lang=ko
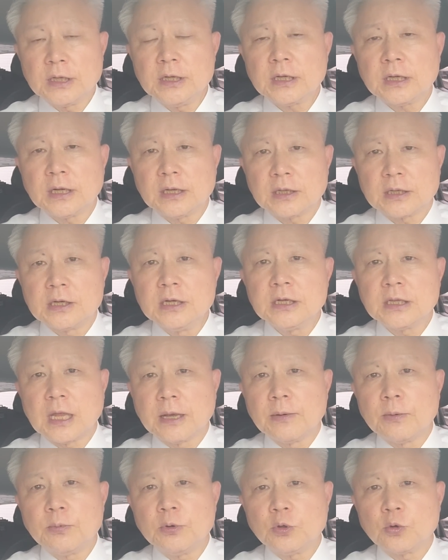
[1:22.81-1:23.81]
그러니까 거의
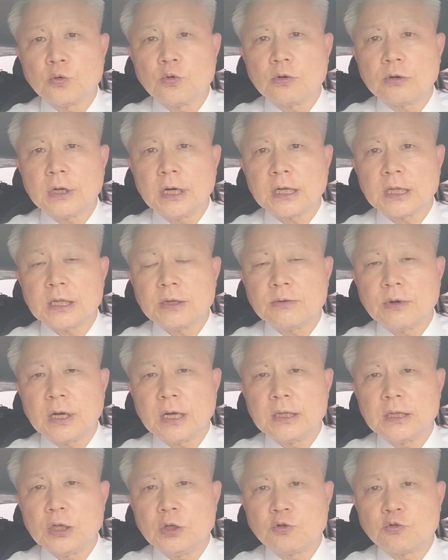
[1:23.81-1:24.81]
대부분
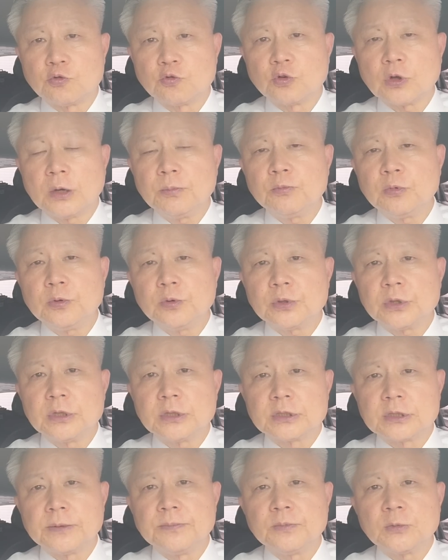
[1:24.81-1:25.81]
국가기관이 중요한
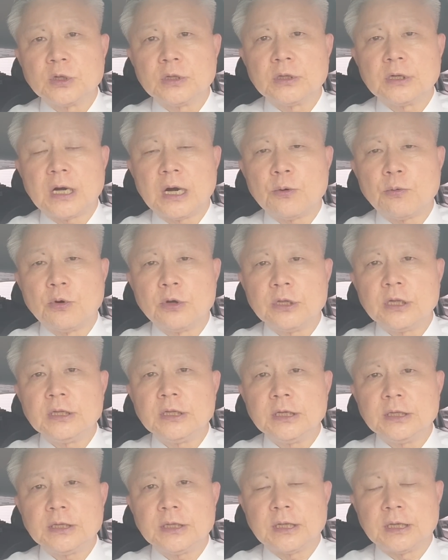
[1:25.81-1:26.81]
부분을 점거하고
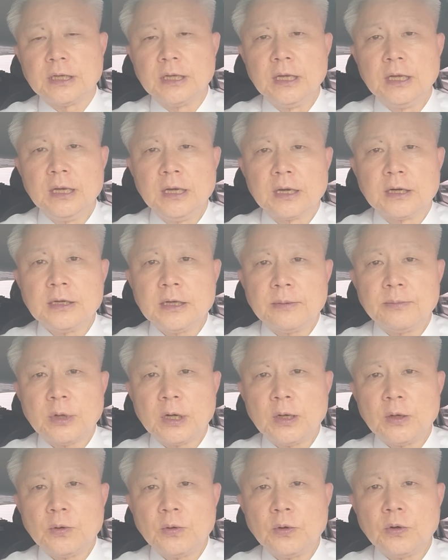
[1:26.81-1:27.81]
있는 이들이
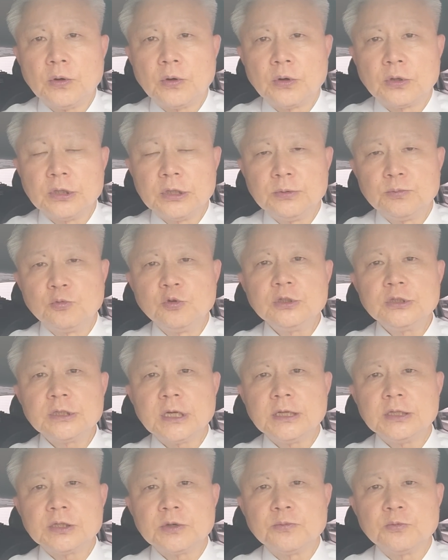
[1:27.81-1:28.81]
그야말로 어, 이
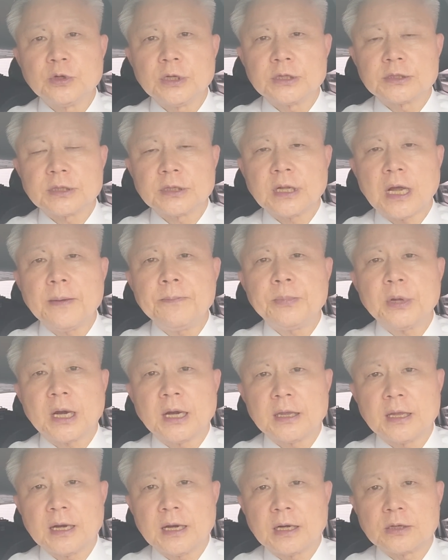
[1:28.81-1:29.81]
문재인 정부에서는
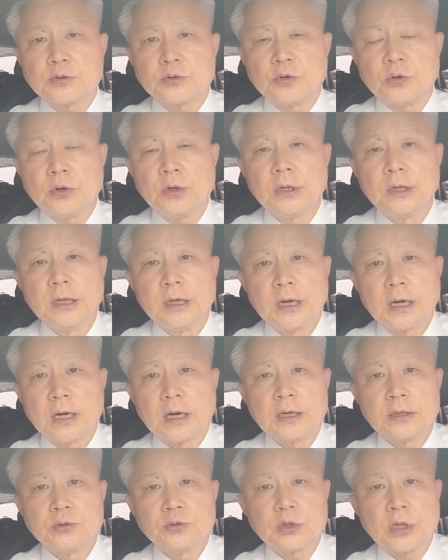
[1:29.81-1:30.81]
한패가 돼가지고
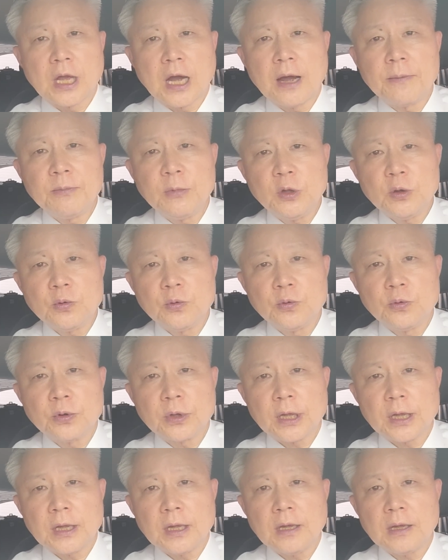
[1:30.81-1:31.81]
어,
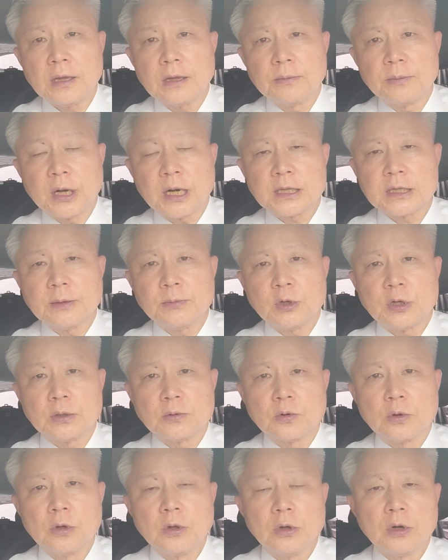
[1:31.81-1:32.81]
대한민국의
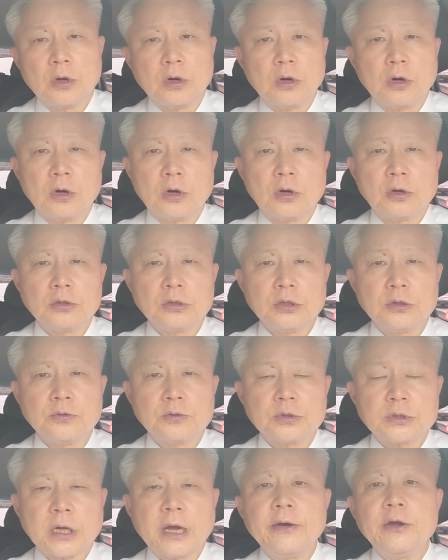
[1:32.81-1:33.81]
말하자면은 어,
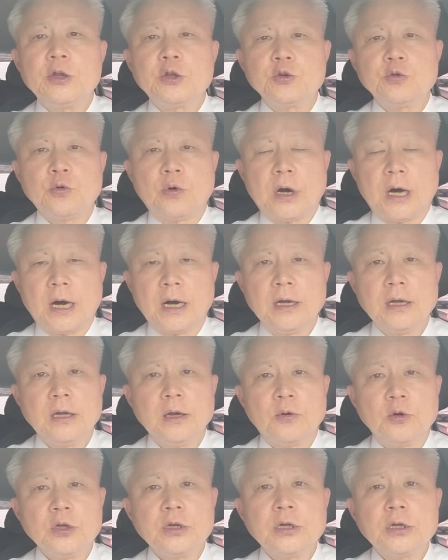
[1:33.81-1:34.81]
이 사회주의화
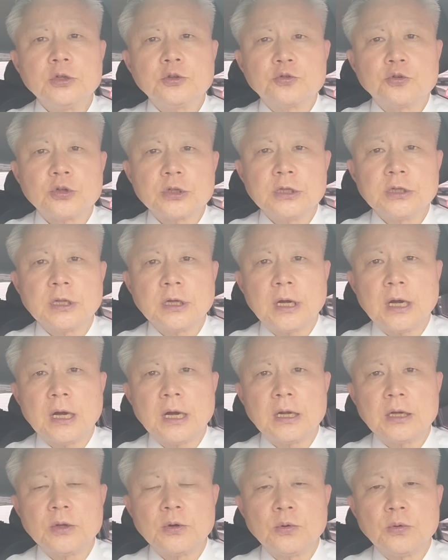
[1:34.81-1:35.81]
이걸
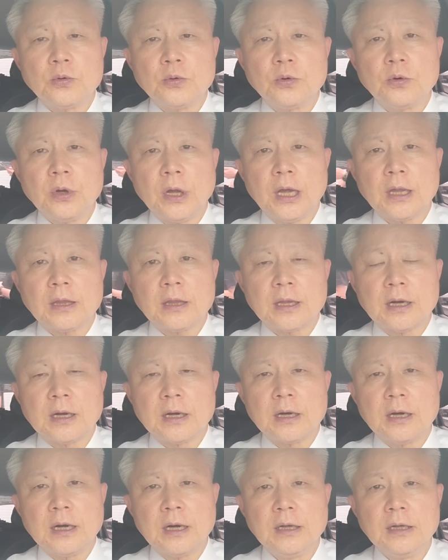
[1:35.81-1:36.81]
추진하려고
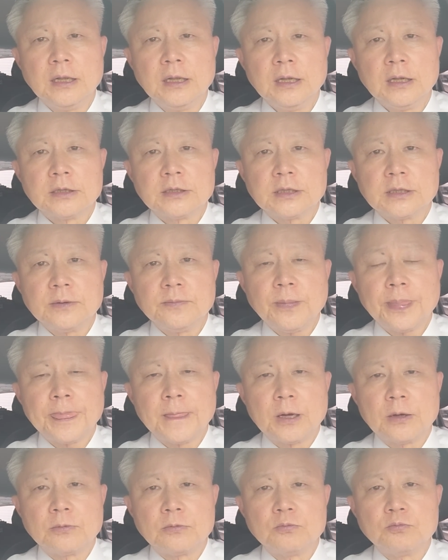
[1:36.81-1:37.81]
했다가 지금
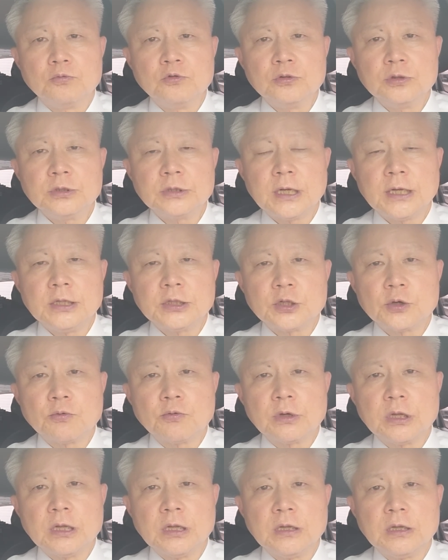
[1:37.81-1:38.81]
어, 문재인
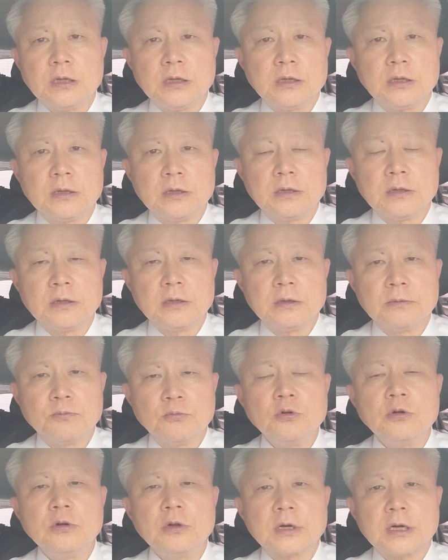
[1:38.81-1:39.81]
정권이
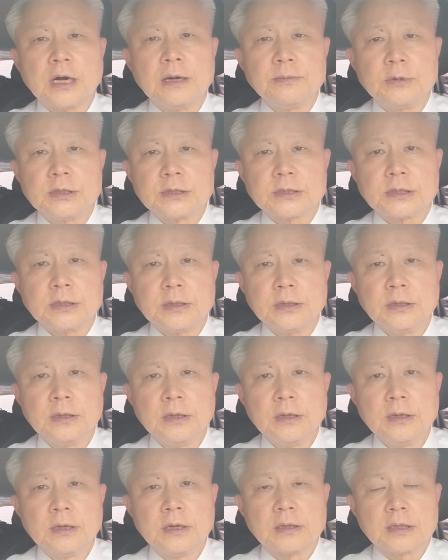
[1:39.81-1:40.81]
물러가면서
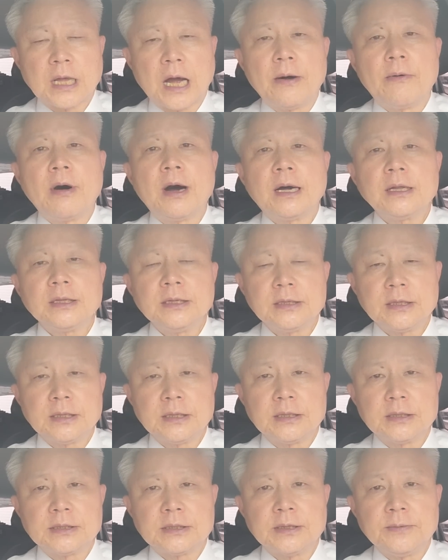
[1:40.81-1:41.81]
당황한
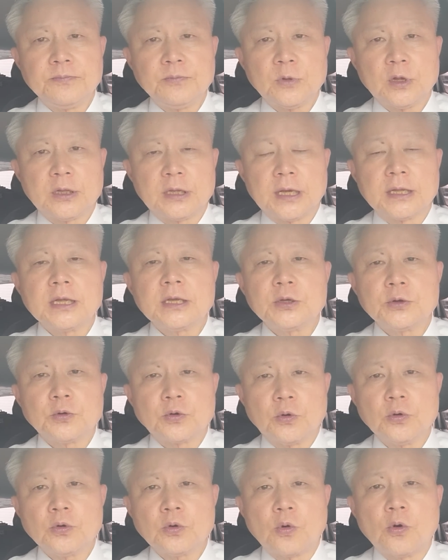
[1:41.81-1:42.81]
이들이 지금
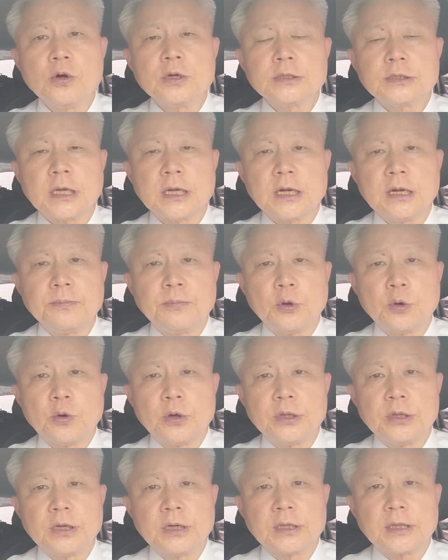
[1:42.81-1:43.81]
대대적으로 공세를
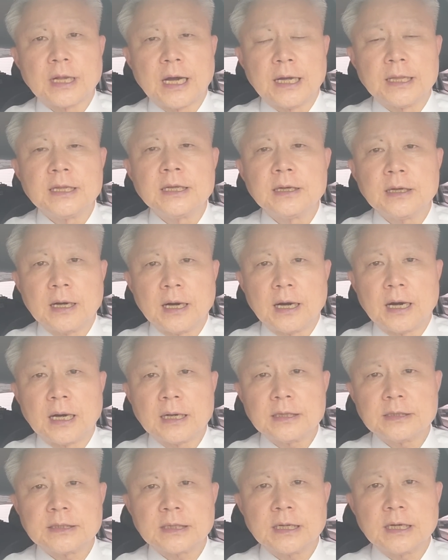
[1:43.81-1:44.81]
펴고 있는 것 아닌가
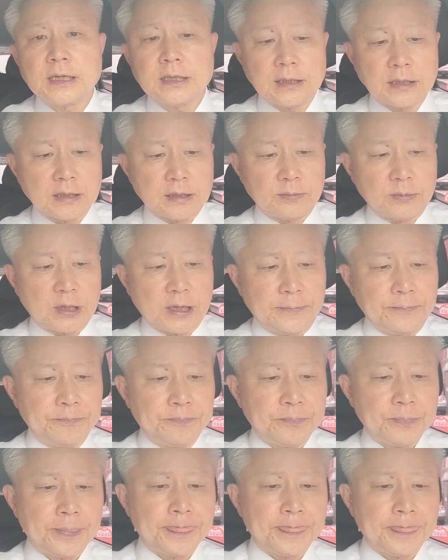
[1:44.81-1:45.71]
하는 생각이 드는 겁니다.